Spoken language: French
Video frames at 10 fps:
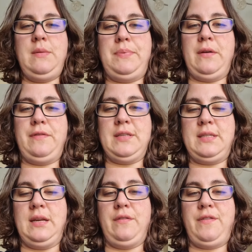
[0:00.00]
Hyper
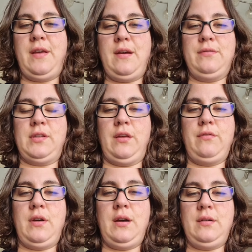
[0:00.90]
facile à faire, vous
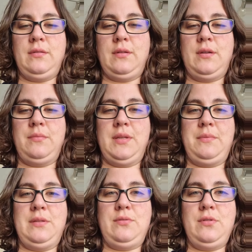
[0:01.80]
allez voir, comme
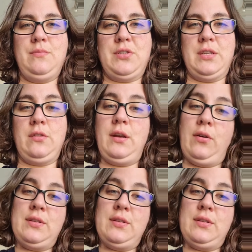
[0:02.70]
d'habitude, moi j'adore les